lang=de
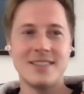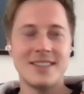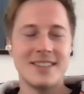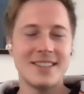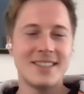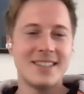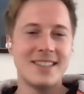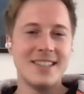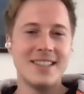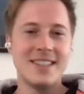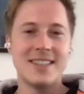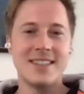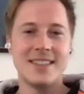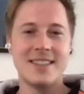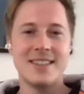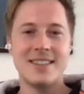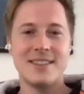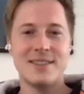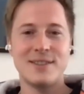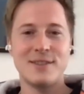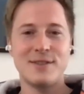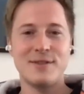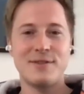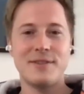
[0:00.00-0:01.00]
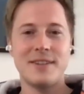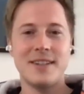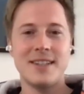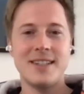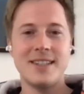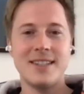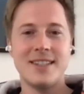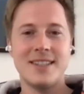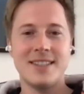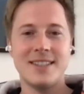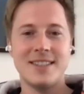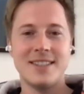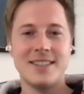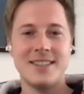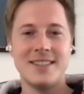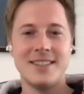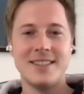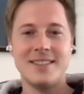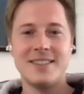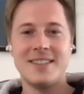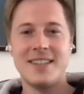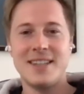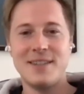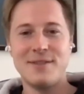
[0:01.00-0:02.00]
Dieter Falk,
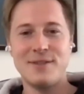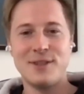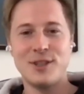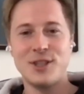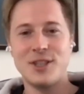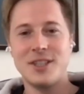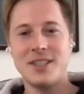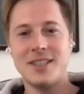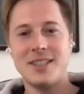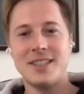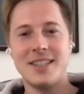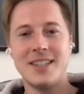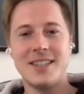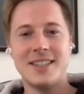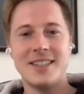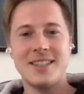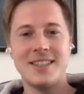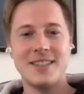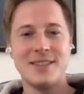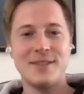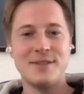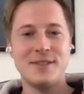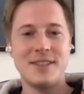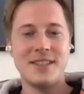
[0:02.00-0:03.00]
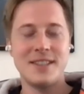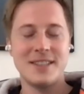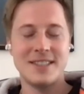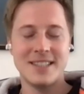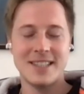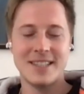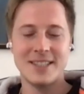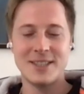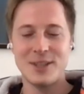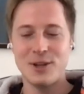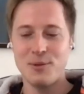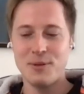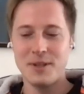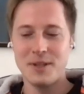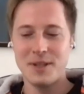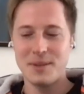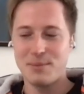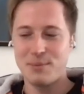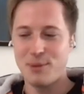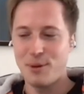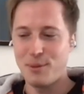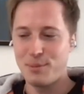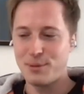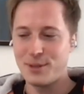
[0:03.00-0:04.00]
den kennt wahrscheinlich jeder irgendwie, der saß ja auch mal in der
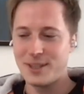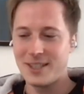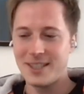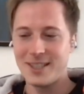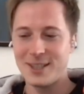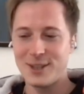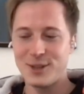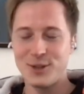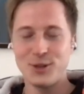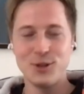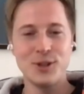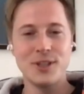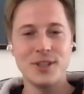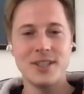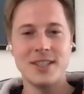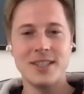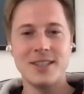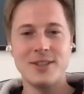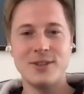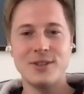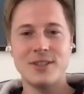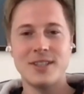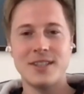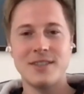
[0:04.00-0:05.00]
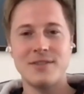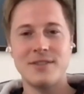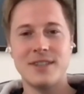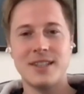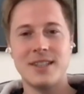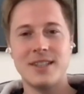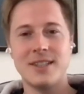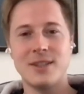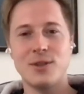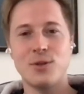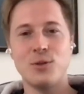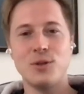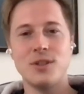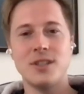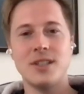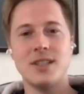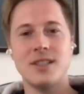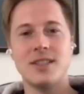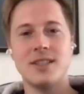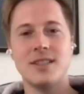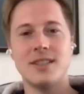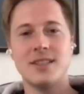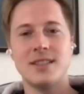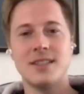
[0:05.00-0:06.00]
Popstars-Jury drin und hat wirklich
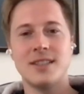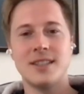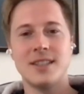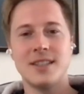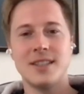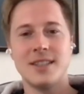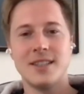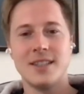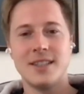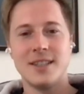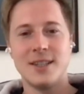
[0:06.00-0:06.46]
großartige